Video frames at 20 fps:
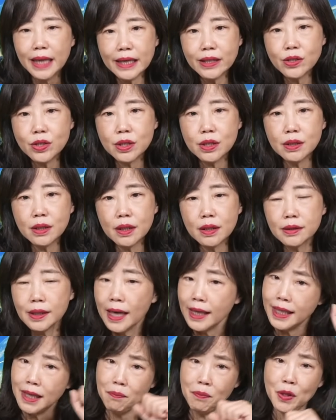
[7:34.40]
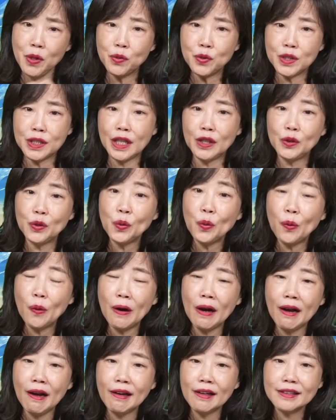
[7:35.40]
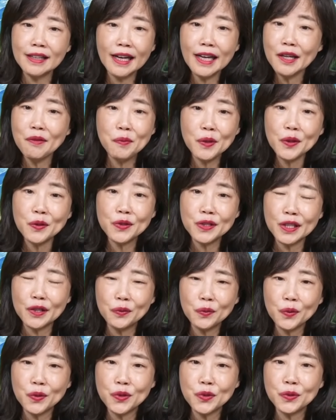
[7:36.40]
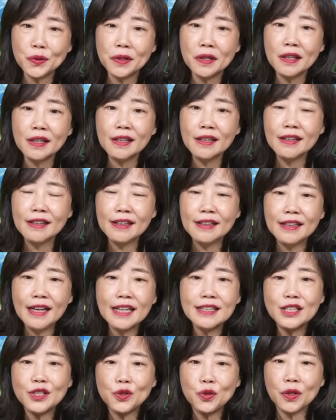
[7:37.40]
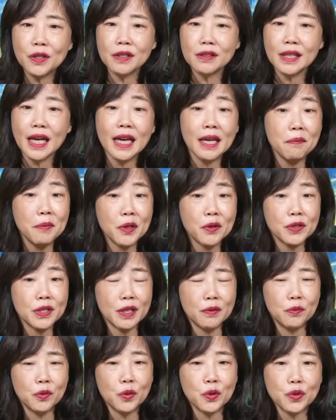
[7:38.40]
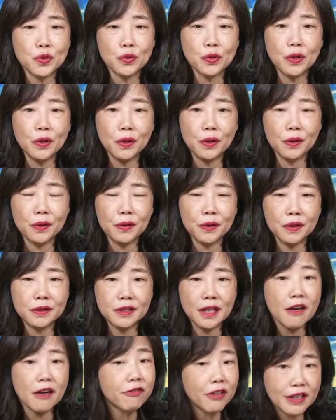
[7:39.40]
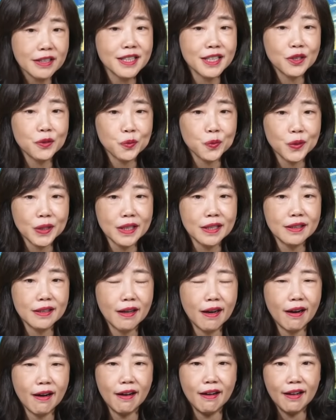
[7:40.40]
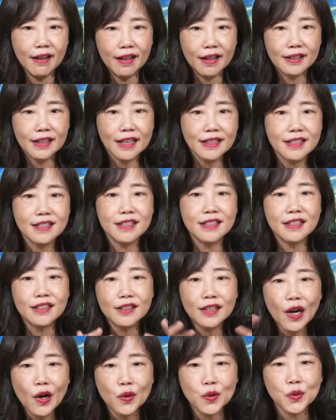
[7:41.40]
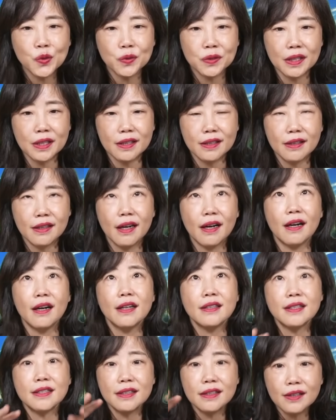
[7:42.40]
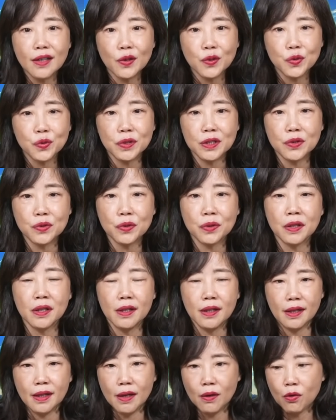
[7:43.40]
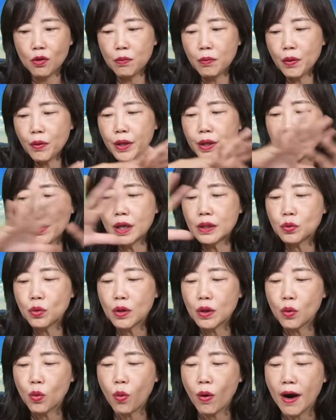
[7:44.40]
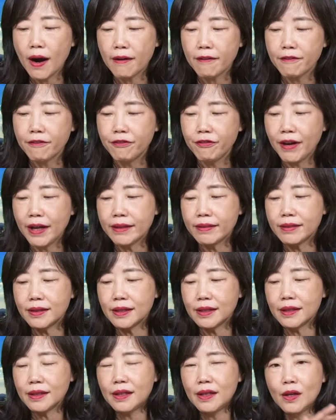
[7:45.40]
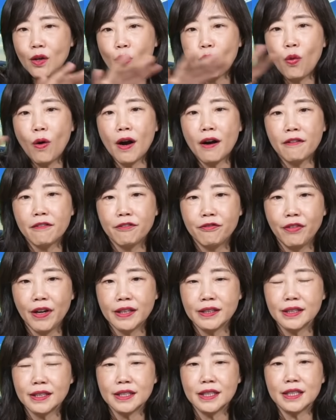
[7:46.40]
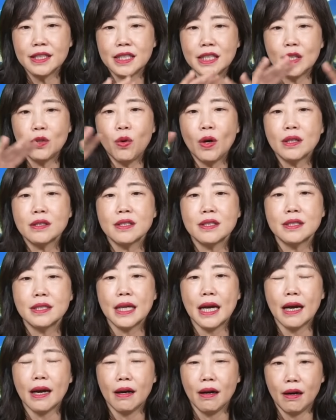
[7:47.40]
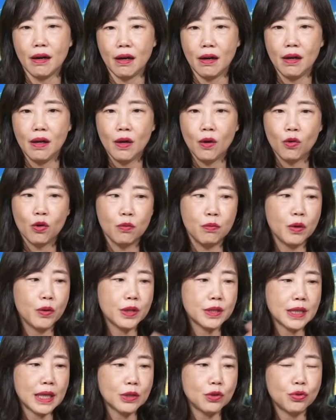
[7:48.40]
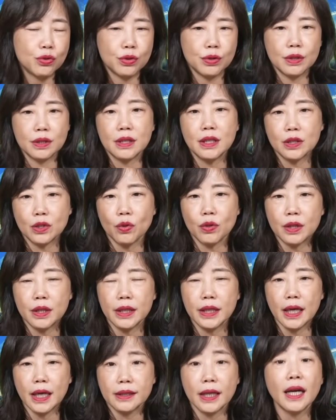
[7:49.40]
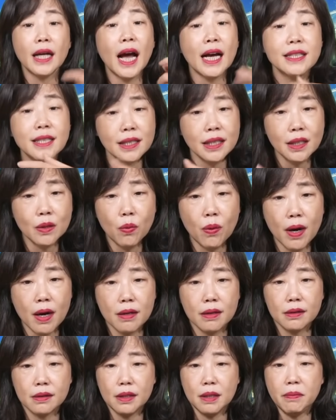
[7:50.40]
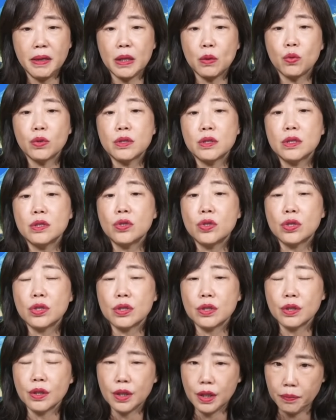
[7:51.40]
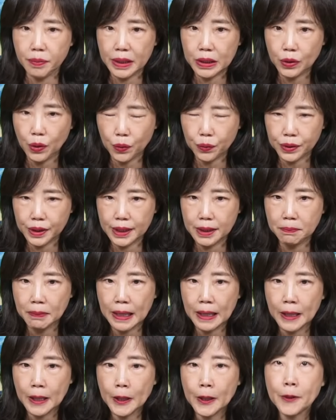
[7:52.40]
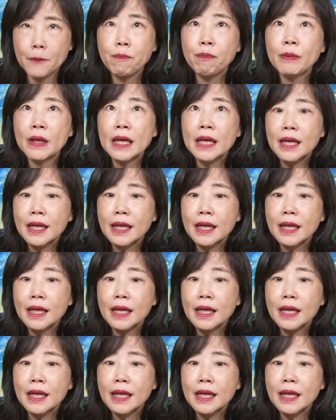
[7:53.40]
但是呢，他也没有承诺啊，他也没有承诺说，他只说，他也没有承诺说他要放弃武力哈，他只是告诉你哈，他只是告诉你说，我们会有很多广泛的。广泛的一个情况之下，哈，我们会采取各种各样。那他希望你美国支持和平统一嘛，哈，